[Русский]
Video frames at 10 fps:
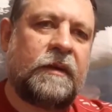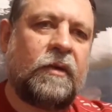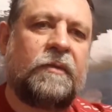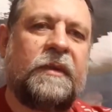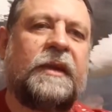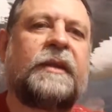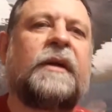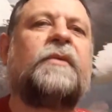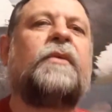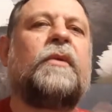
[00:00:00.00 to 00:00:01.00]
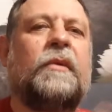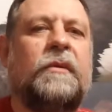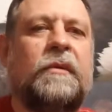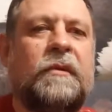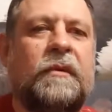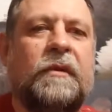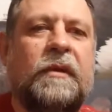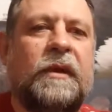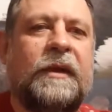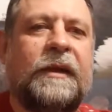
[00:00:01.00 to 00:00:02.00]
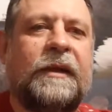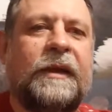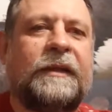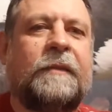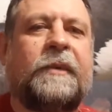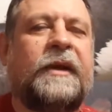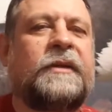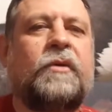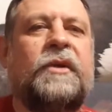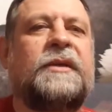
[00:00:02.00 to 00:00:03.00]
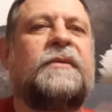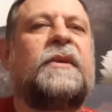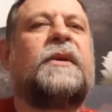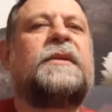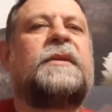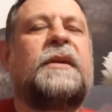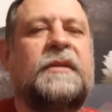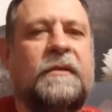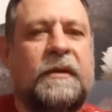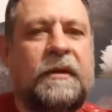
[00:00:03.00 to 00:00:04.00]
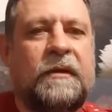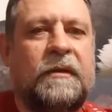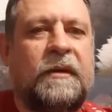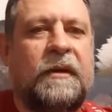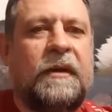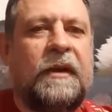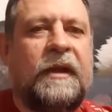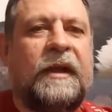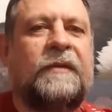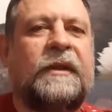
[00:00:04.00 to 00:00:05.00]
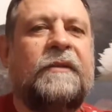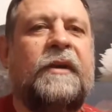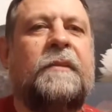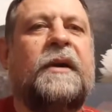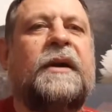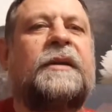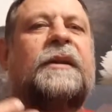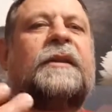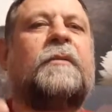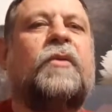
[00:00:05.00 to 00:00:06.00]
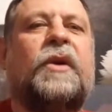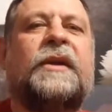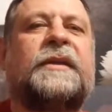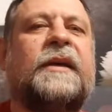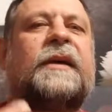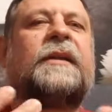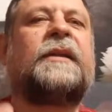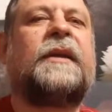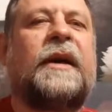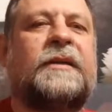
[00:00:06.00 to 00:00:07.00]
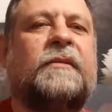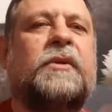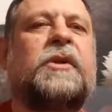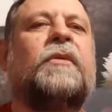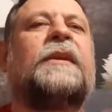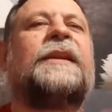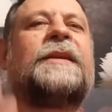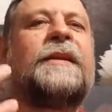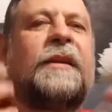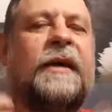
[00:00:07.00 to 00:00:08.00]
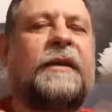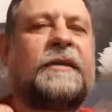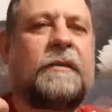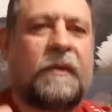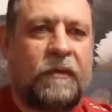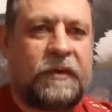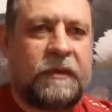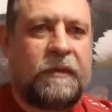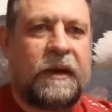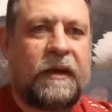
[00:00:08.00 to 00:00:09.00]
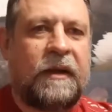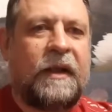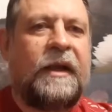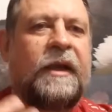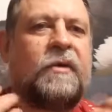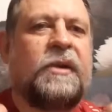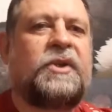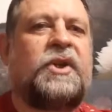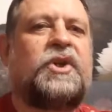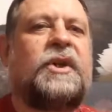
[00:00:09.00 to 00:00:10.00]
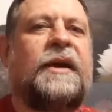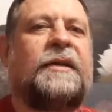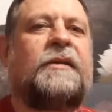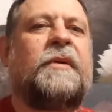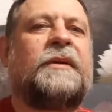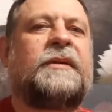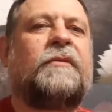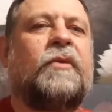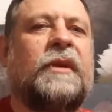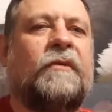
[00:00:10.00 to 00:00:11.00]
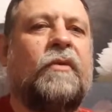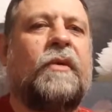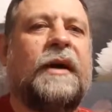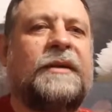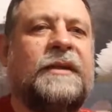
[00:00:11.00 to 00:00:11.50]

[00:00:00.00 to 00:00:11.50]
Он меня так вел. Это происходит сверхъестественно. И в это время, когда ты молишься, ходатайствуешь, Он и назидает самого тебя. И Он очищает тебя от всего того, от